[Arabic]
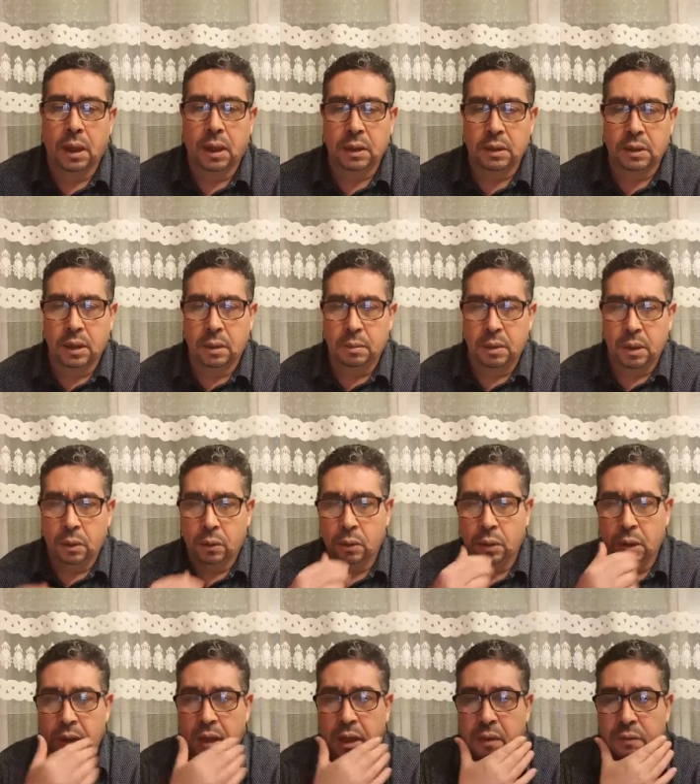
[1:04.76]
سمير قلت
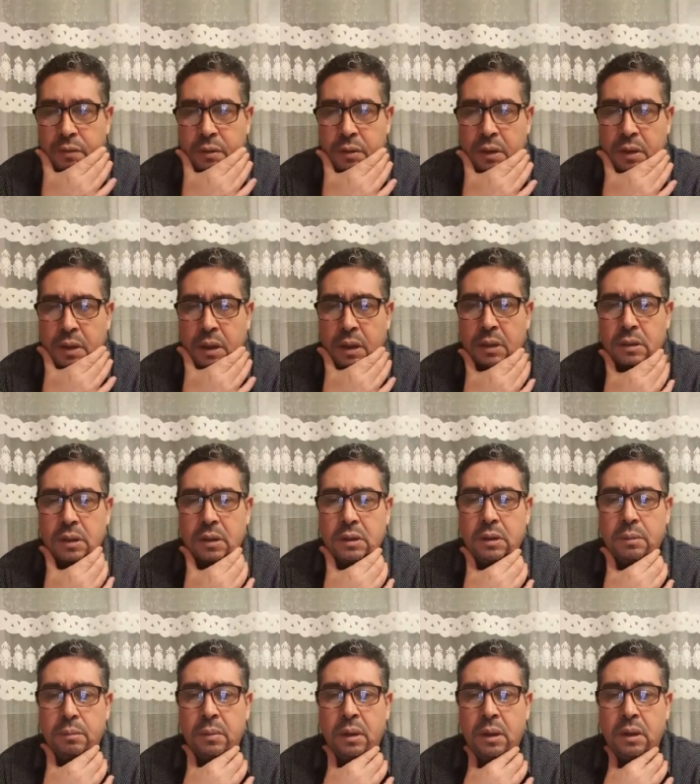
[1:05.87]
هل في نظرك
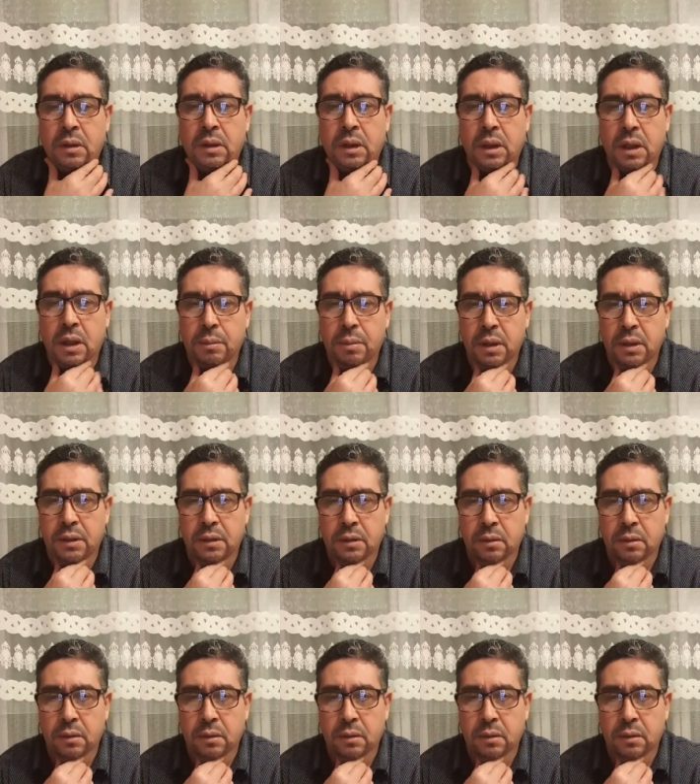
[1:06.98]
تتم الانتخابات